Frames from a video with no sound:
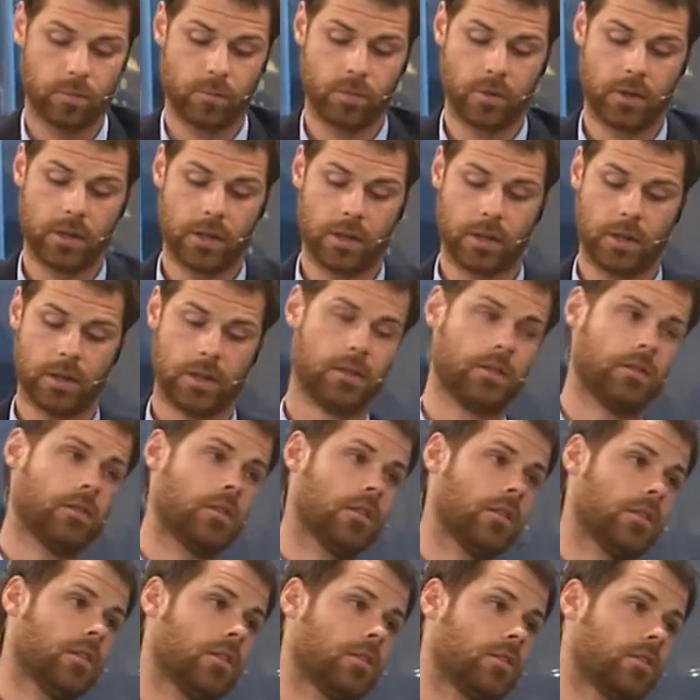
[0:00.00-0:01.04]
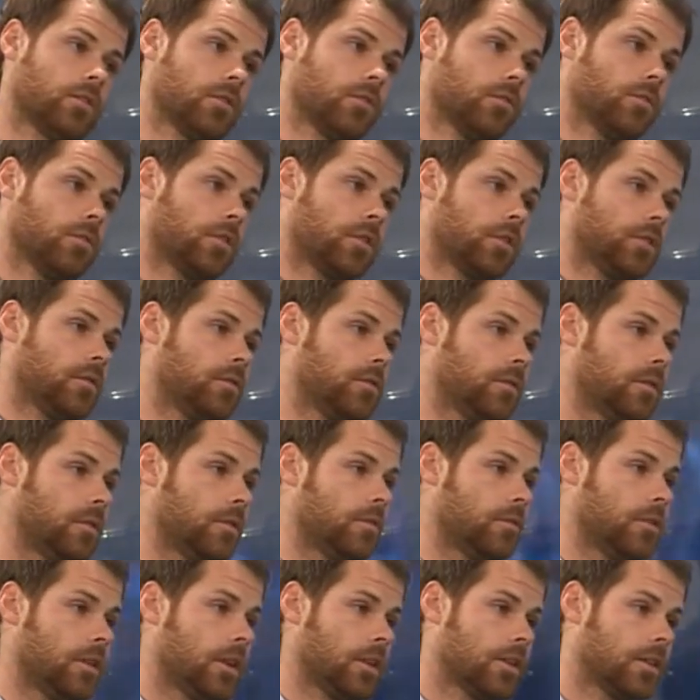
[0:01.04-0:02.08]
pokera? Czy on się w
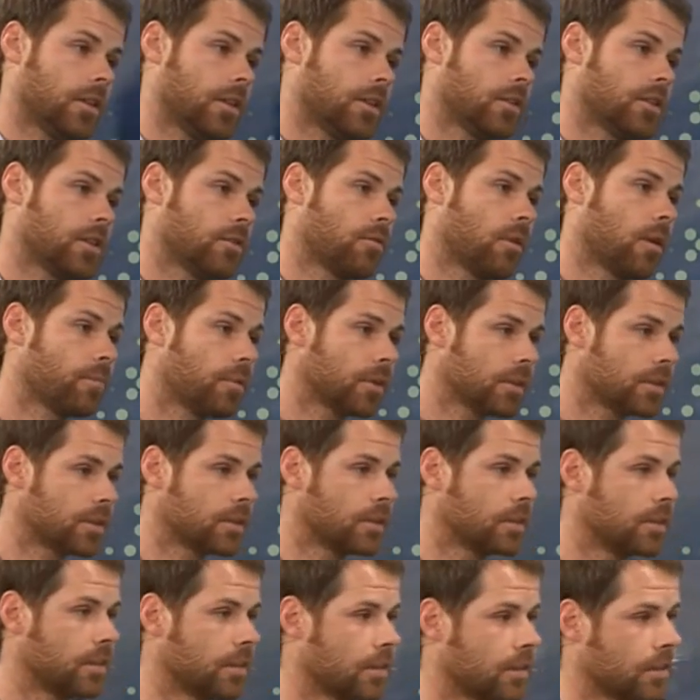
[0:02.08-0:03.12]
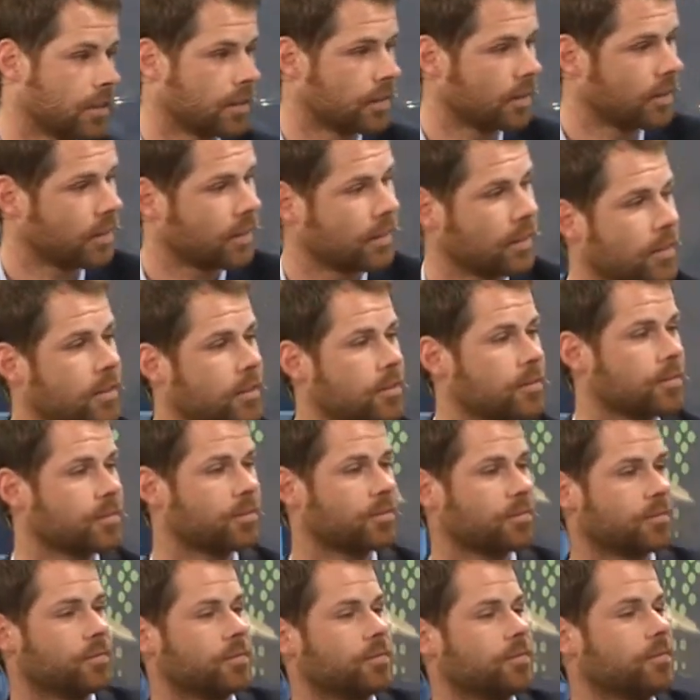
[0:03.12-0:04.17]
tym hazardzie łapie, czy nie? Może się łapać,
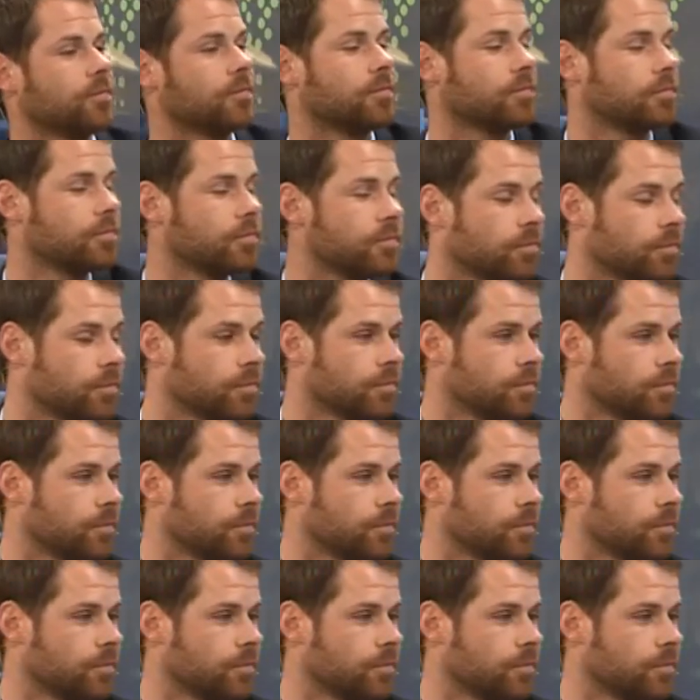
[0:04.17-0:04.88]
oczywiście. Od,